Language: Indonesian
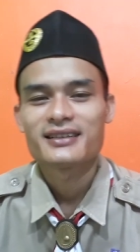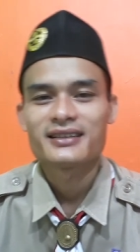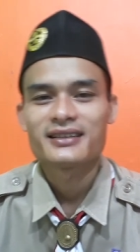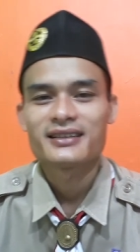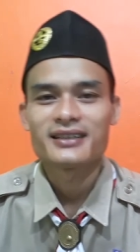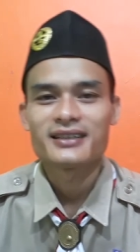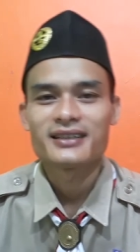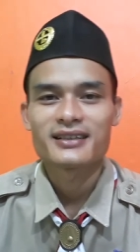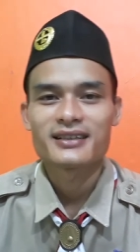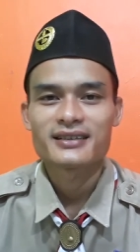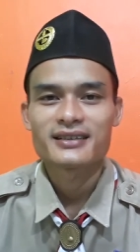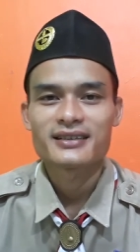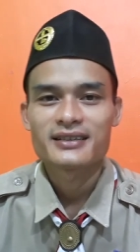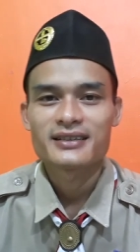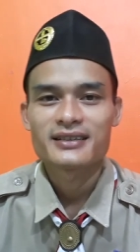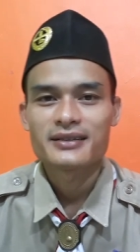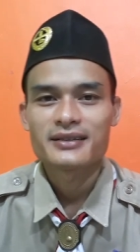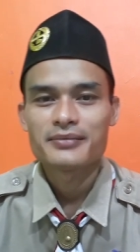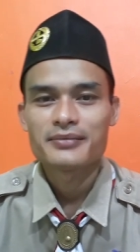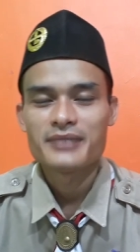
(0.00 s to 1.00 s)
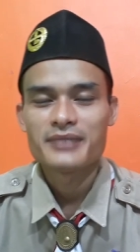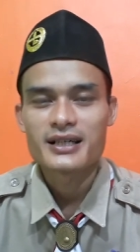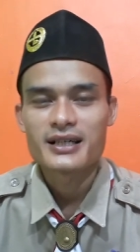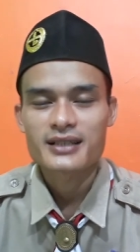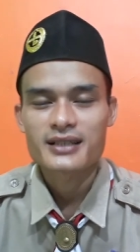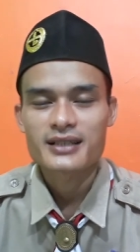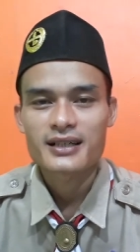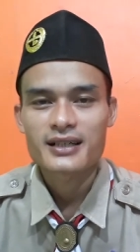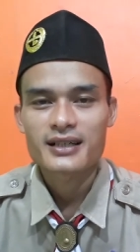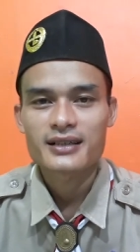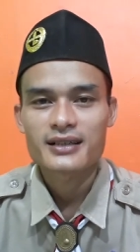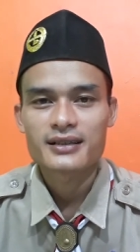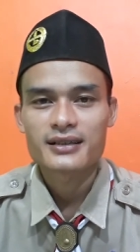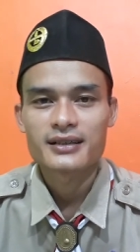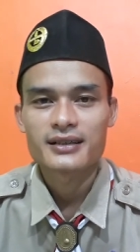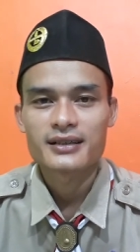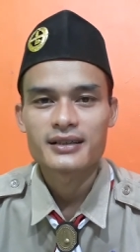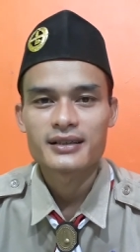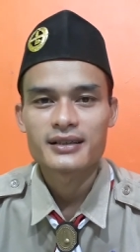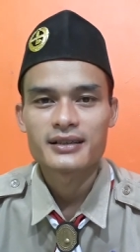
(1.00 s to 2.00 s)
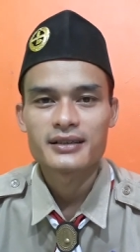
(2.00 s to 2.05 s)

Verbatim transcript: Ya, biasa e,